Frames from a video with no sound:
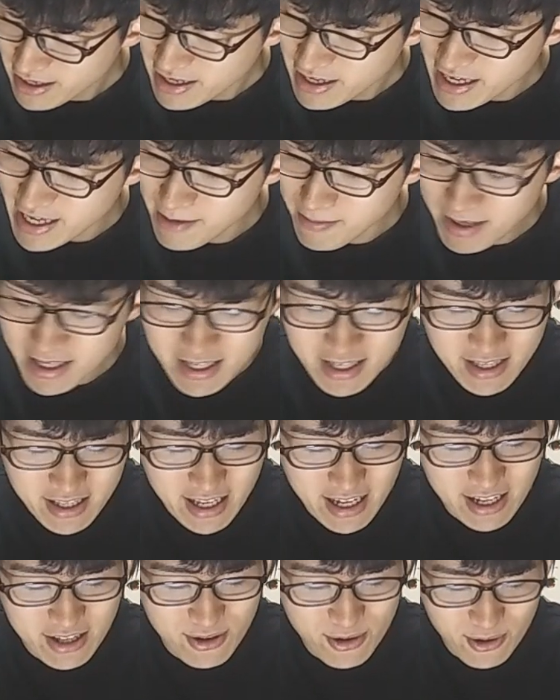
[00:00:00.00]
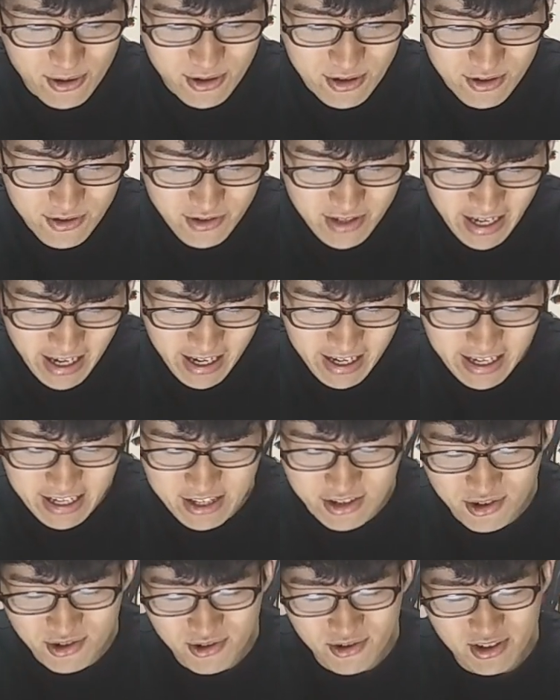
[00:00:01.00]
えー、ミステリという中で
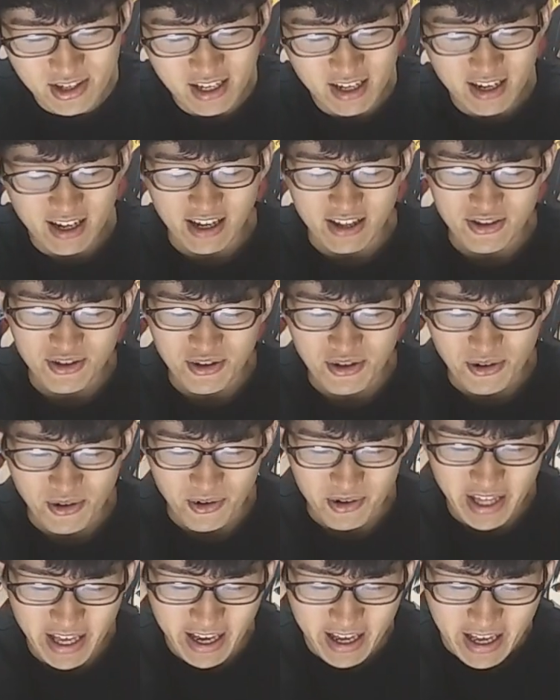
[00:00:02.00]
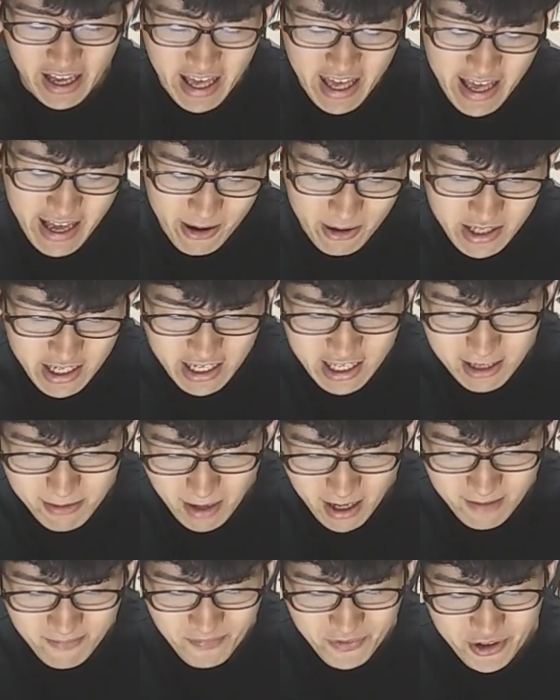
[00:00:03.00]
11巻ということで、えー、こちら
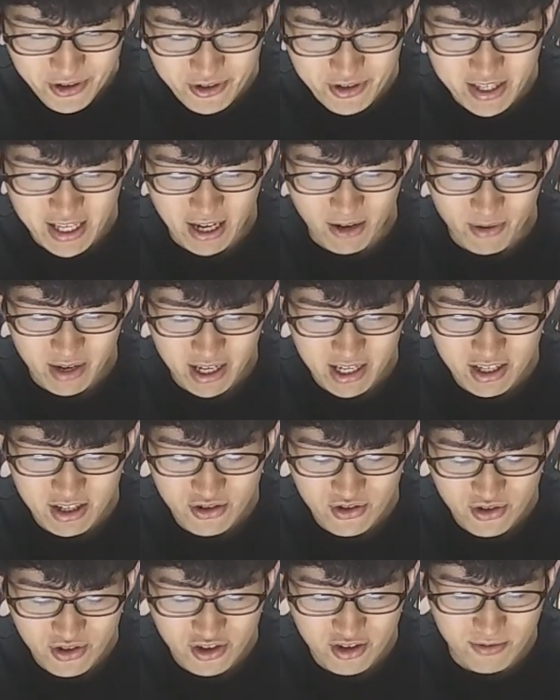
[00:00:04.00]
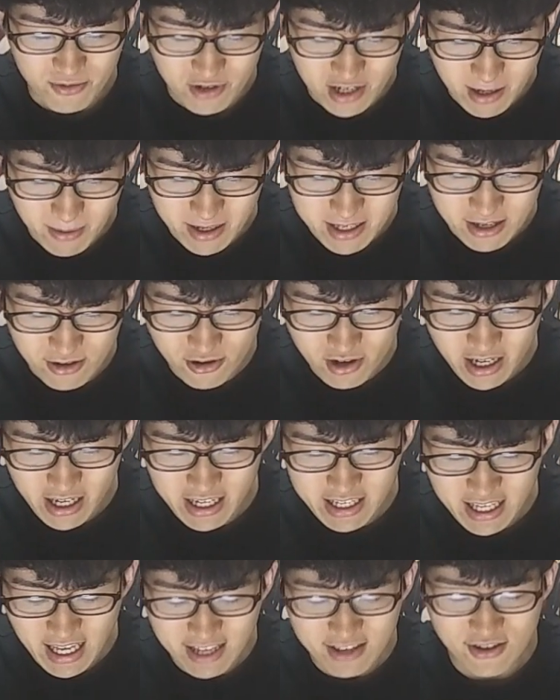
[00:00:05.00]
29,590部売れまして、累計で
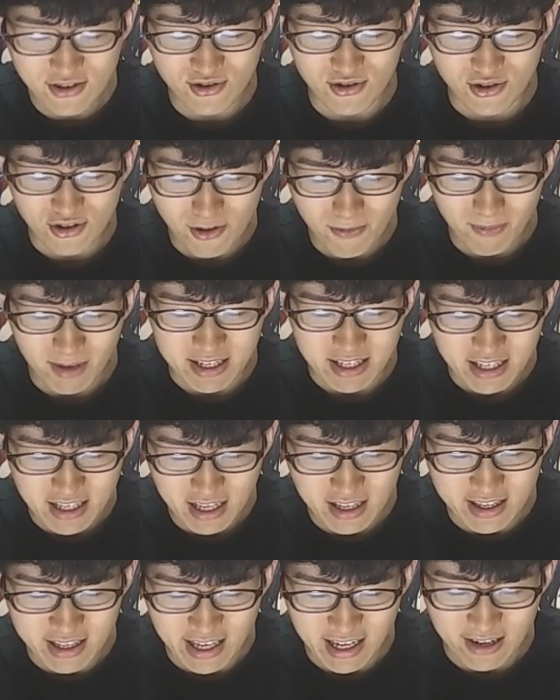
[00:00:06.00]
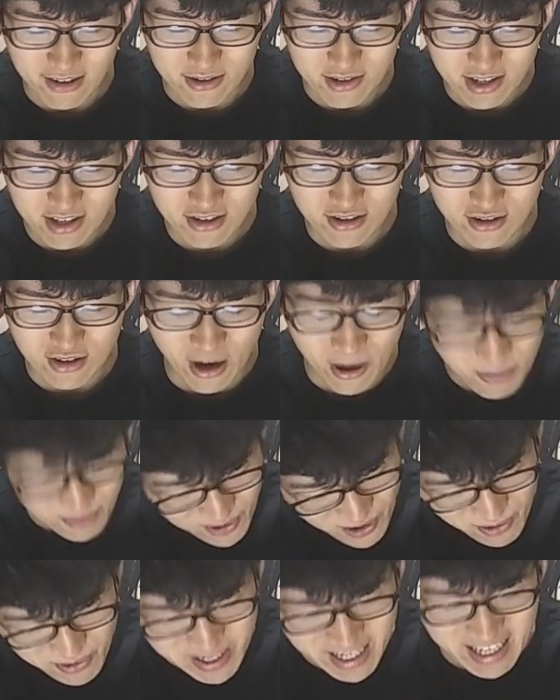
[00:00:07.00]
34万1,224、
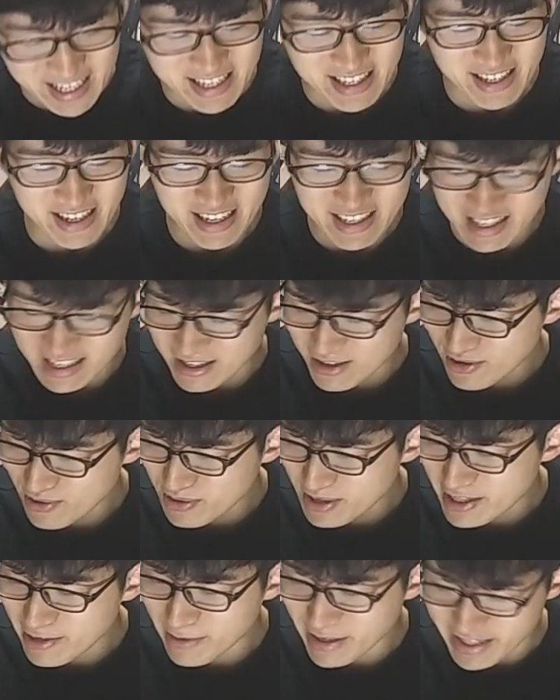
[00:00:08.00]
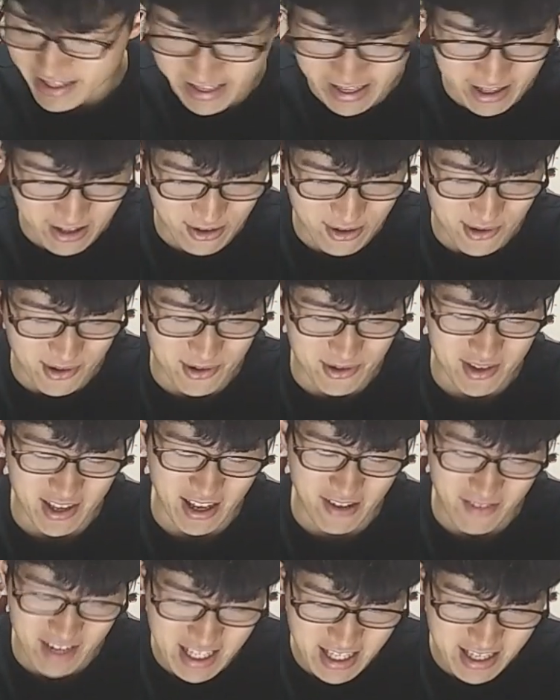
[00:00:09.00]
この人さすがに非常に売れてますね、ということでござ
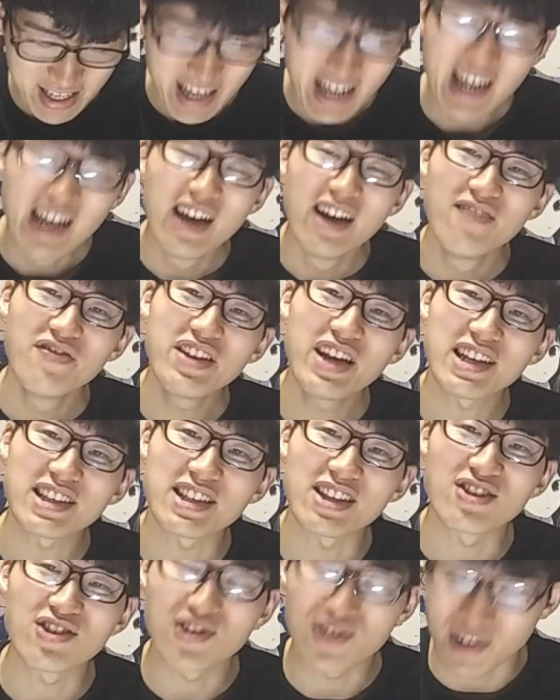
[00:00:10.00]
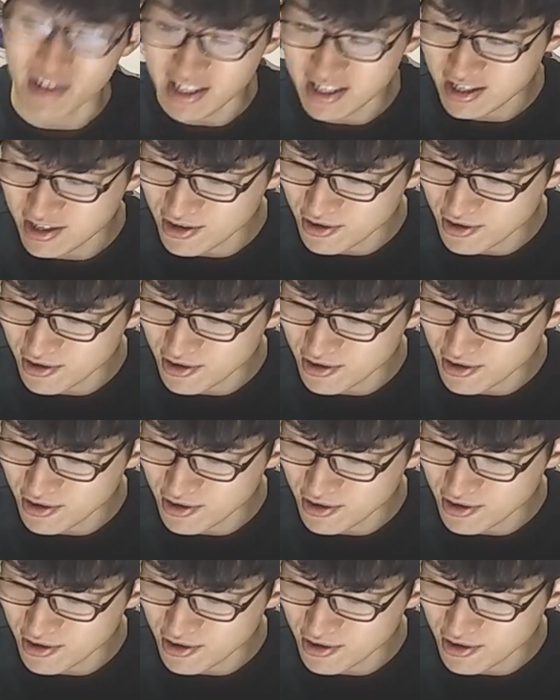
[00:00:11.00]
います。では、そして15位です、